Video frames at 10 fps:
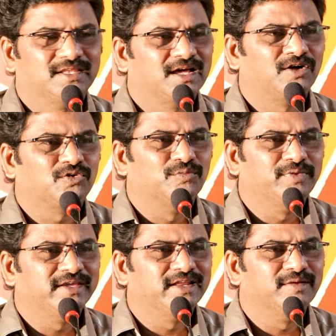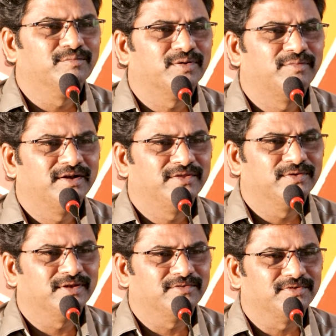నాకు మిగిలింపబడి
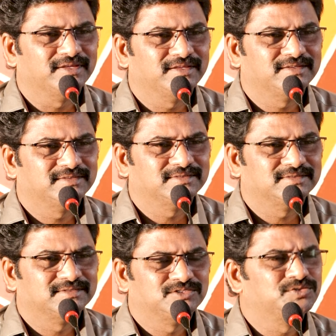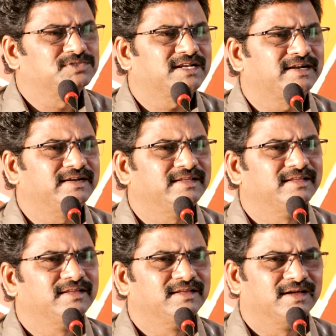ఉన్నవి చూసారండి
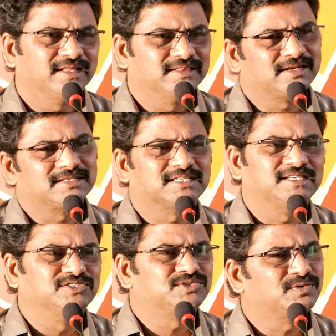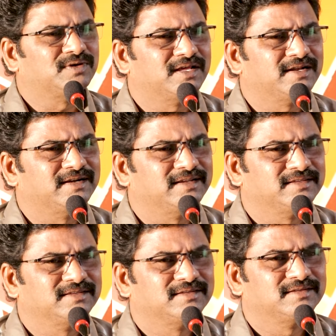అందరూ అసహించుకుంటున్నారండి
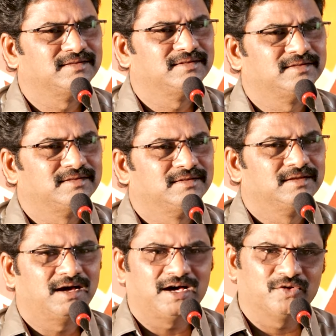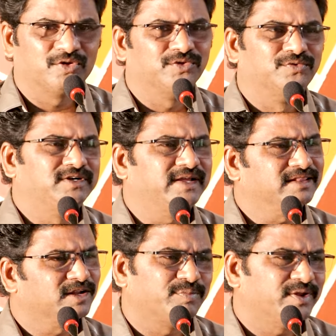ఆరోగ్యం ఉంటే
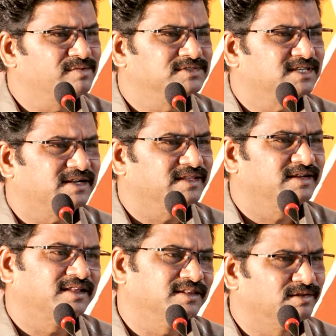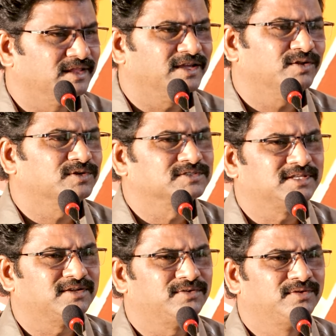అందరూ ప్రేమిస్తారు కదని అందరూ దగ్గరకు
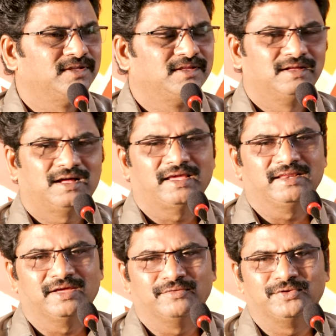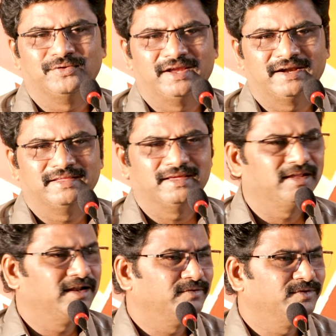వస్తారు ఐ లవ్ యూ డాడీ ఐ
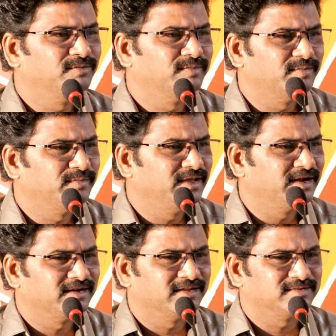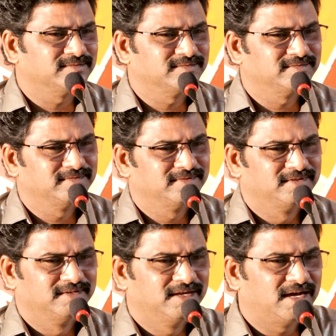లవ్ యూ మమ్మీ అంటారు
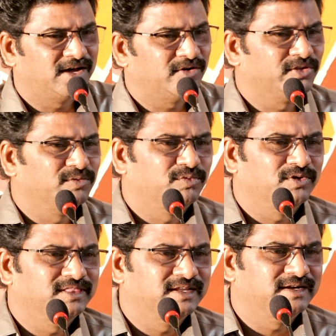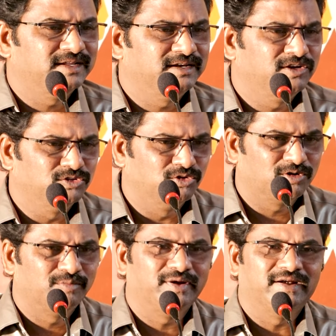ఆరోగ్యం పోయిందంటే నేను
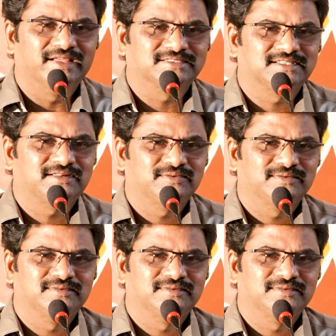దూరం పెట్టేస్తాను